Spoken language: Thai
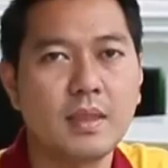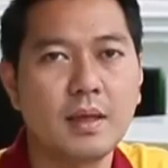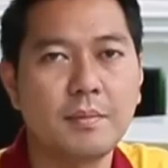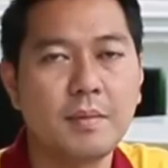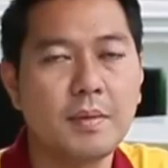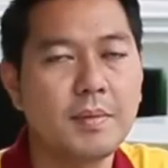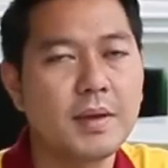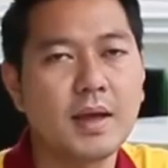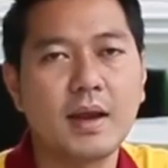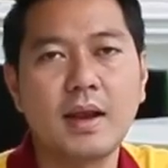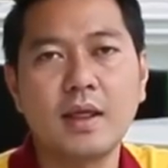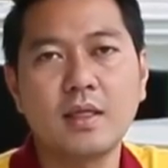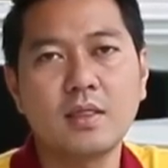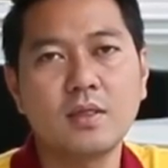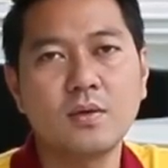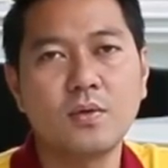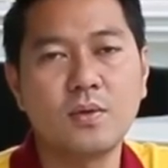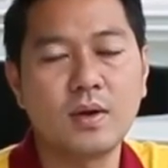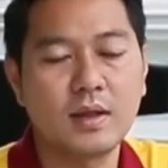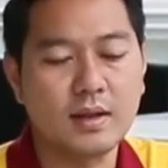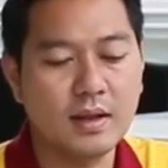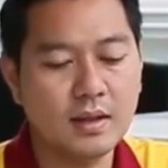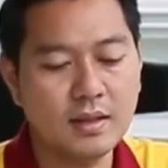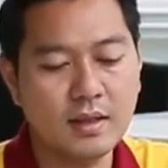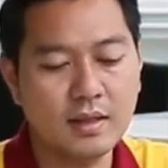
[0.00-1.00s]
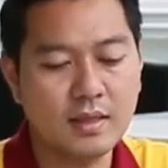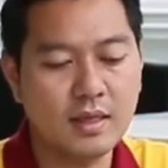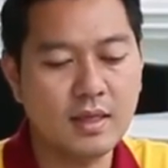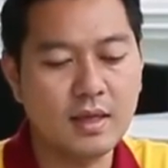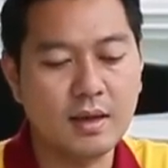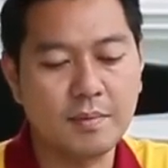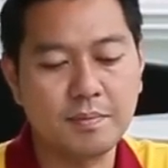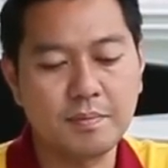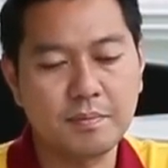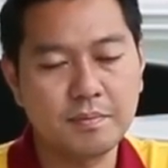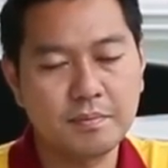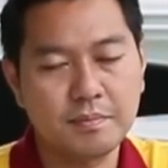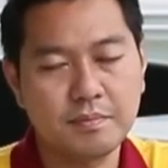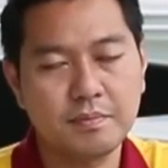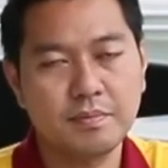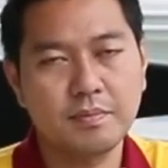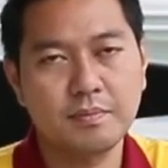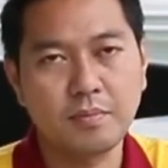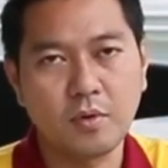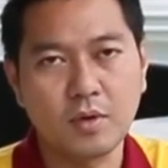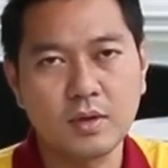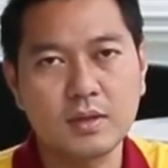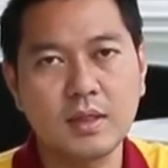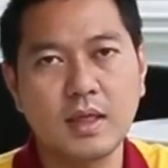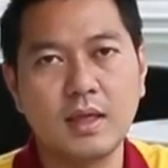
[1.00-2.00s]
ไม่มีคันเร่งสู้เลย ท่านจะเหยียบ
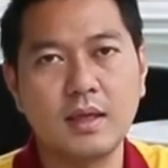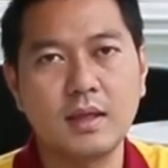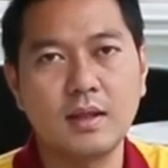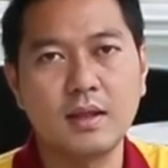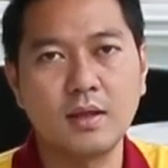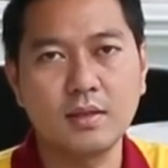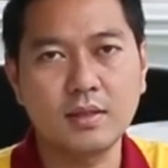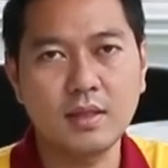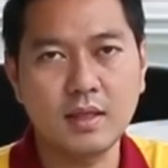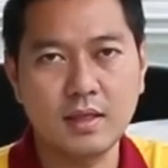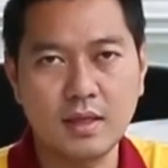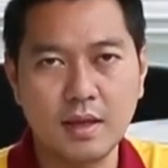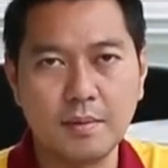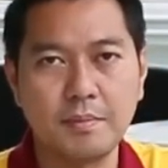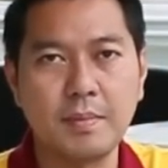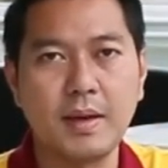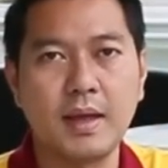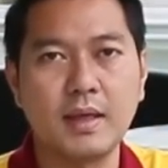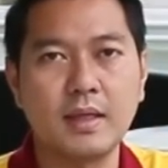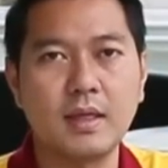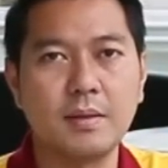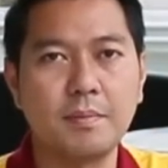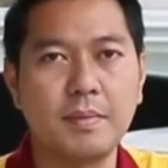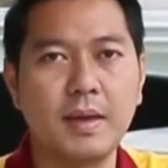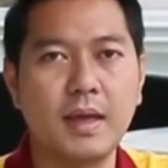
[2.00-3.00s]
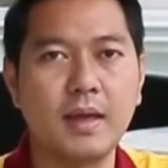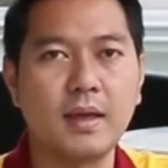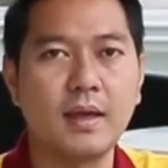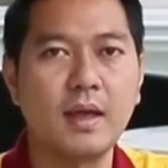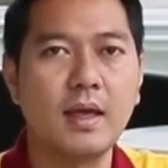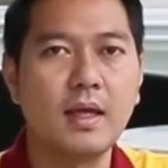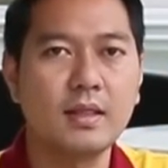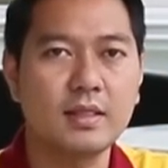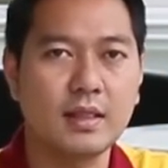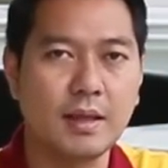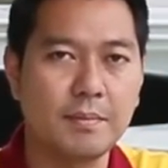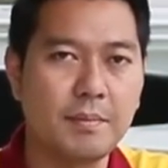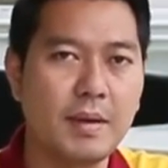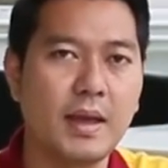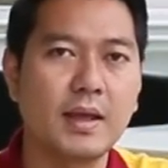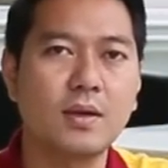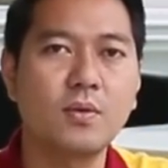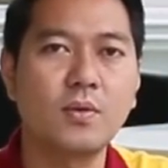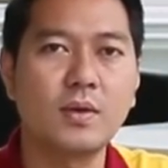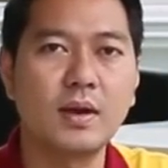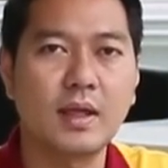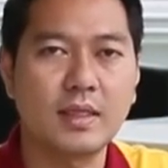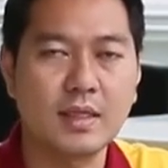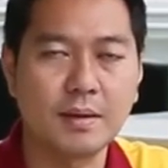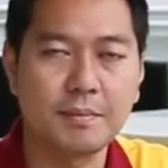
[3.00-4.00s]
ปกติเดี๋ยวจะเหยียบเบรกเหยียบเบรก แต่เบรก
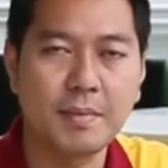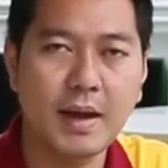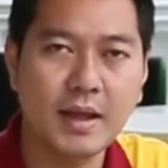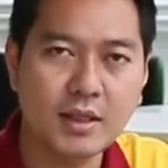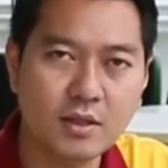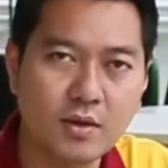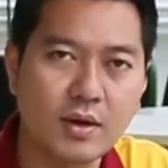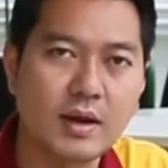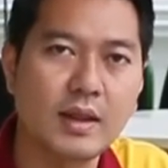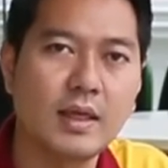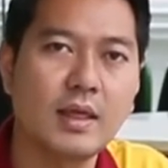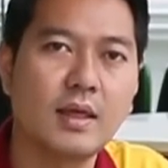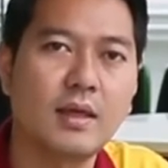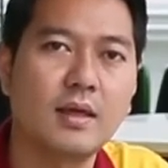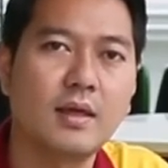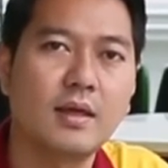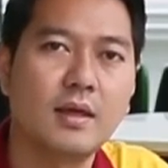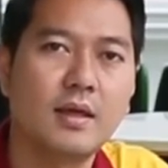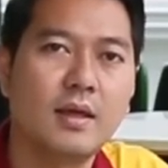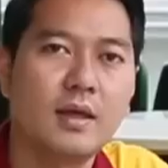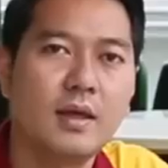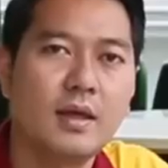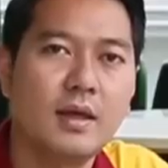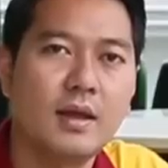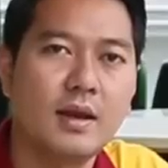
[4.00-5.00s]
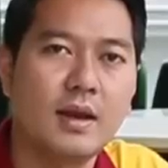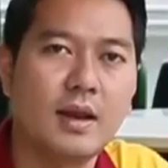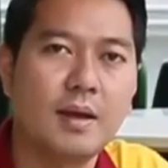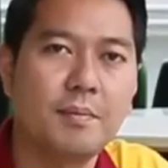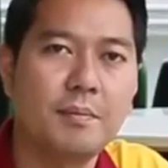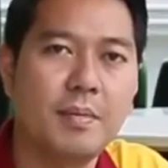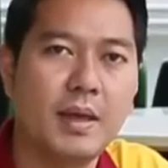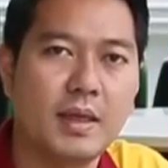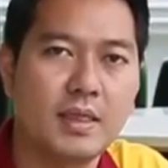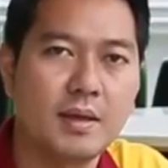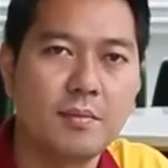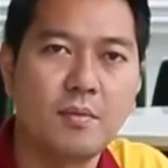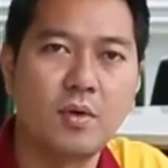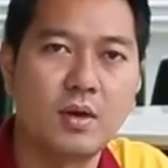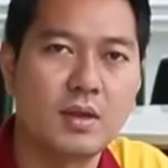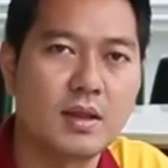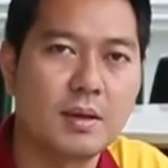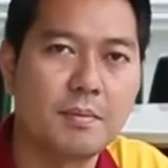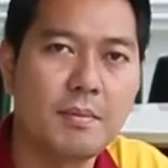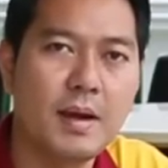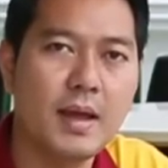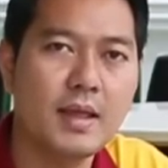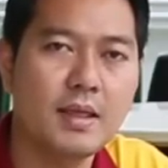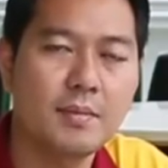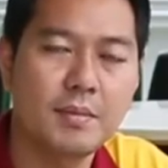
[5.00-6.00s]
คุณจะไหม้ตอนนี้นะเบรกจะหมด
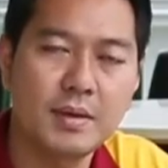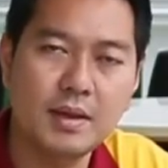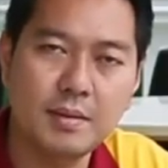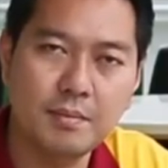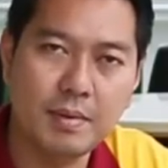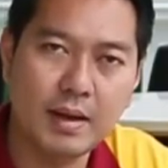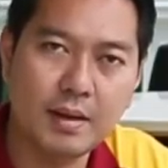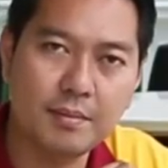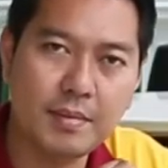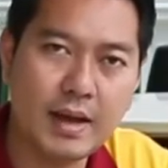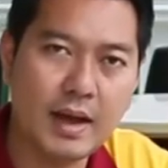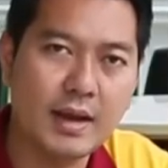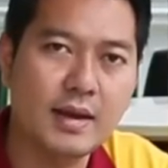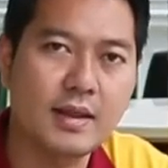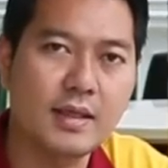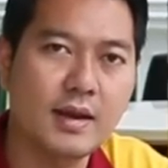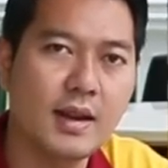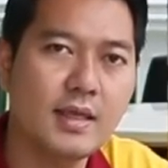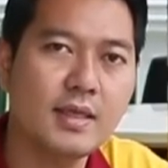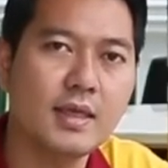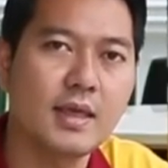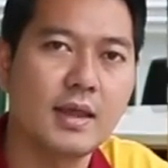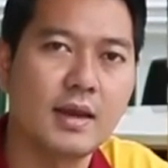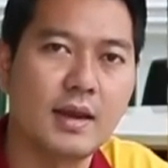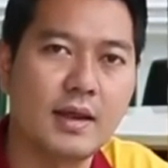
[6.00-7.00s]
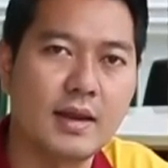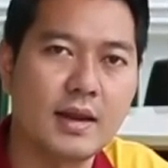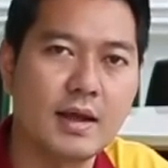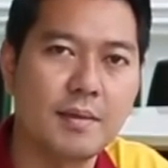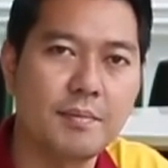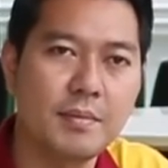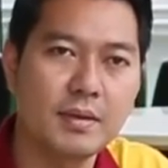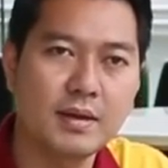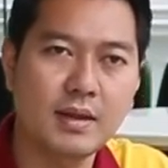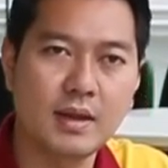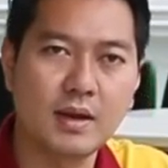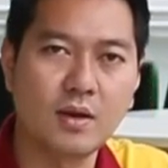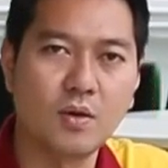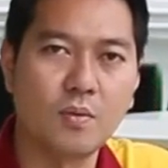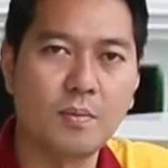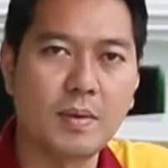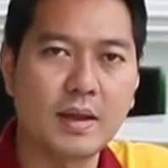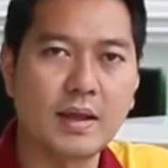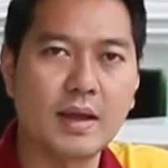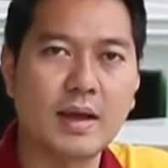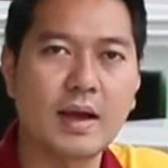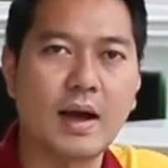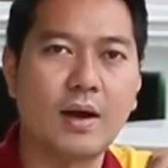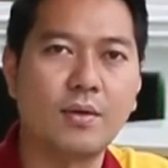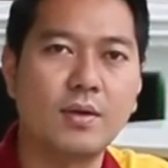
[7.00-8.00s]
จะไหม้บางคันจะได้กลิ่นเลยนะครับบางทีลงมา
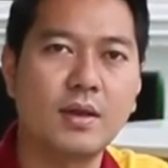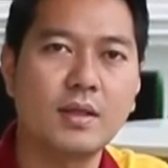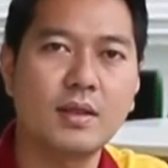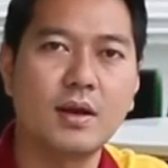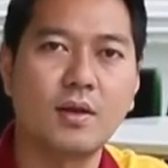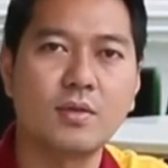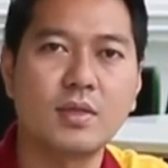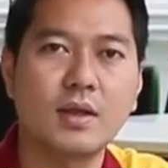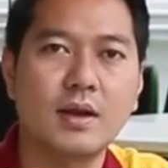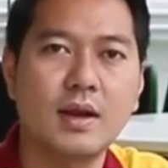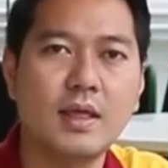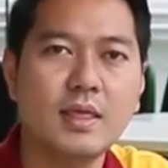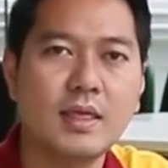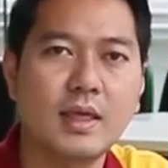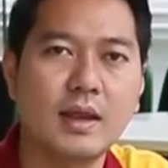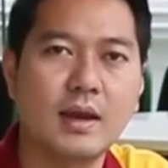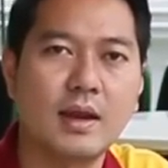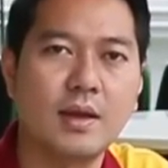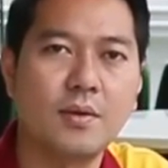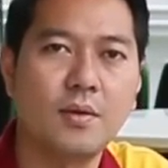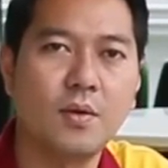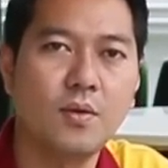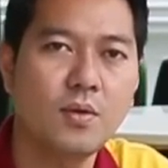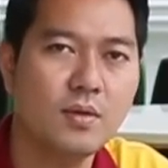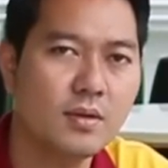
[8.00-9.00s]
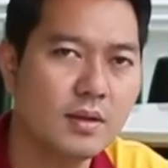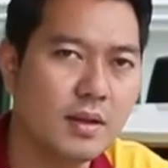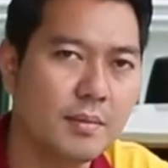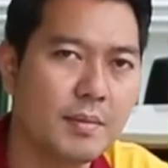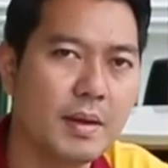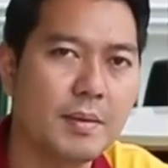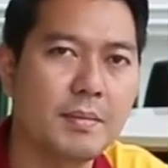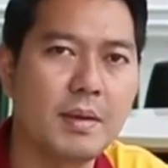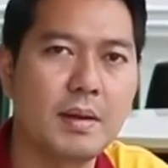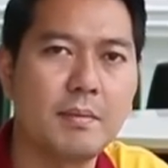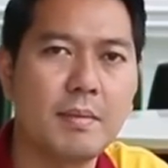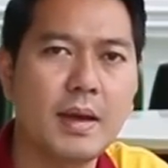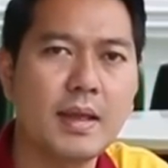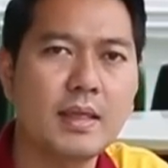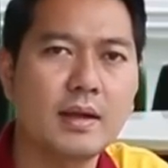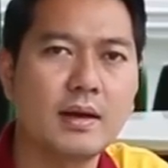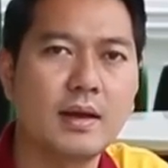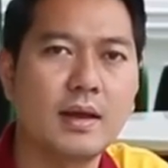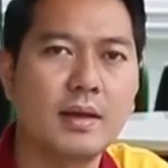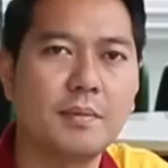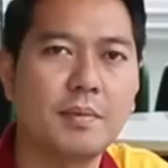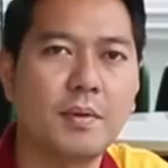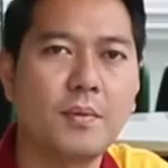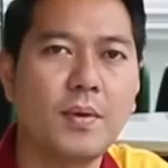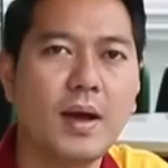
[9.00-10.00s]
จากเขาเนี่ยเราจะได้กลิ่นเลยทำไมเหม็นไหม้จัง
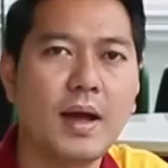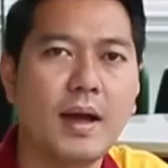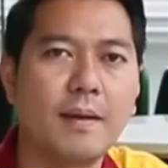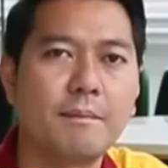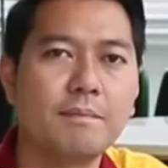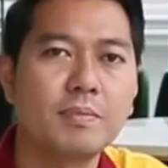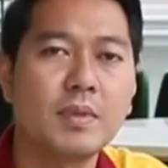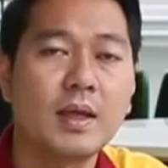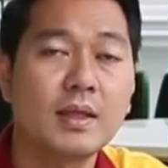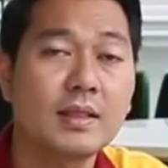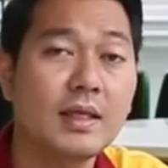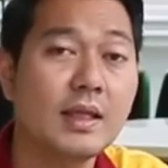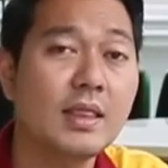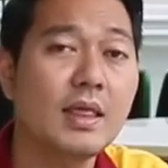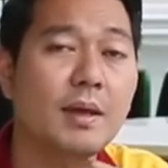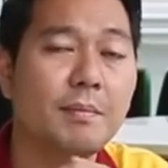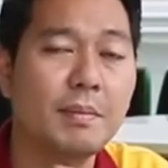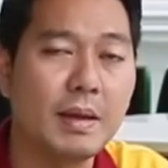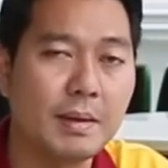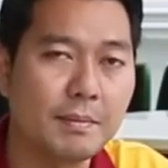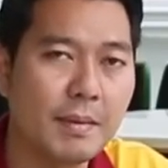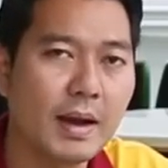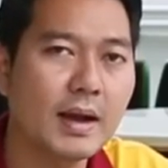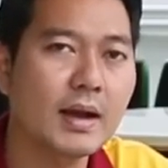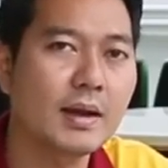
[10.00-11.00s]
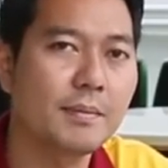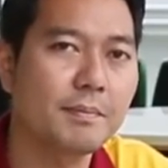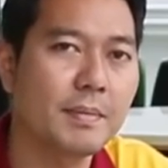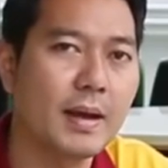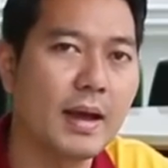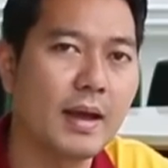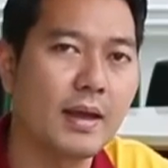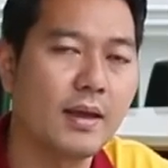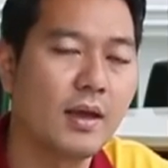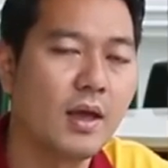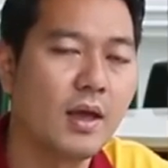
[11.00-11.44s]
เลย เพราะว่าท่านเหยียบเบรกมากเกินไป